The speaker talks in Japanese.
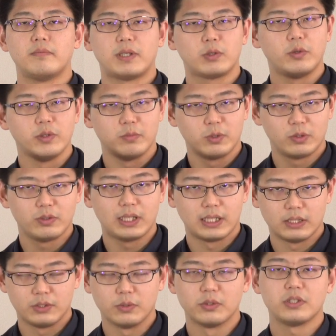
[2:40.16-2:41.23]
こういうもの
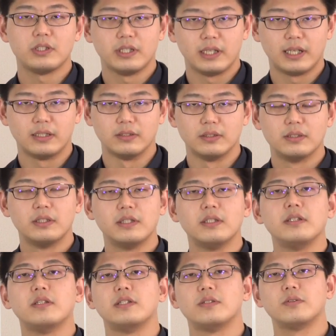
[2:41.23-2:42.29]
が常識である、
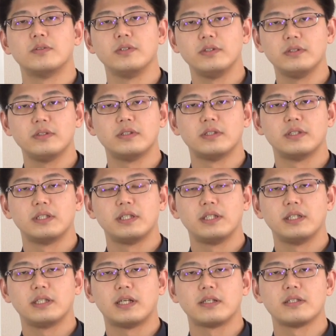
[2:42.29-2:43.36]
そういう
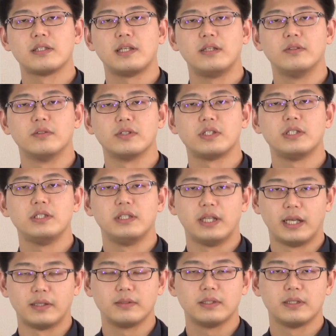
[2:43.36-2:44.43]
たくさんの信
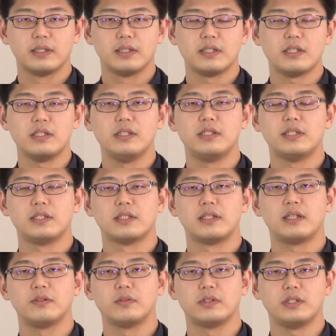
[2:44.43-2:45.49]
念、真実
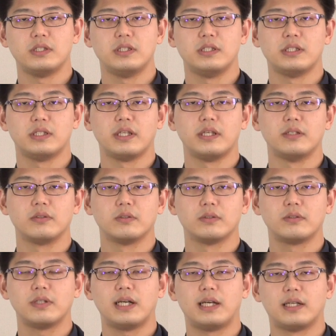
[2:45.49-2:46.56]
だと信じているこ
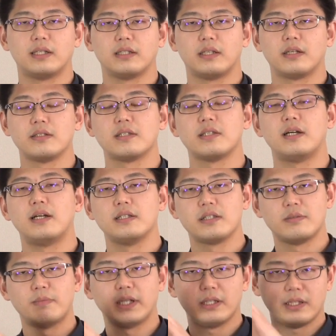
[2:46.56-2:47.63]
とがたくさん
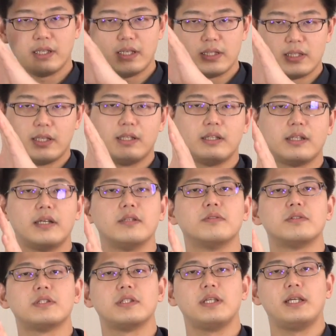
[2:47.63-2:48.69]
集まって全体
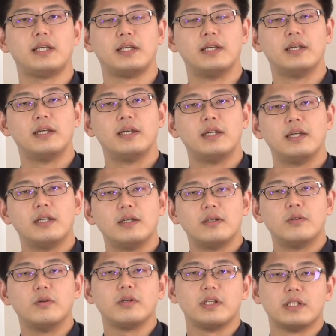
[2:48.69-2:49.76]
として
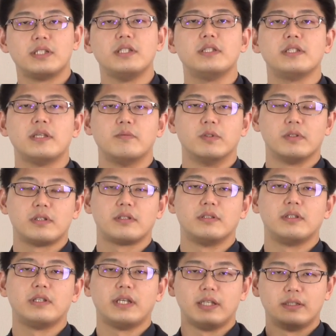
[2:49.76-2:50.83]
大きなシステムを
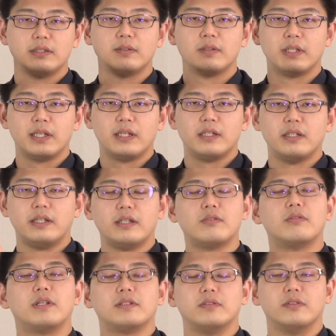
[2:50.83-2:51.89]
作っている
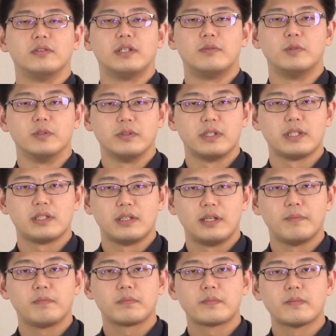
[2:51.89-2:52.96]
ネットワークのようなものですね。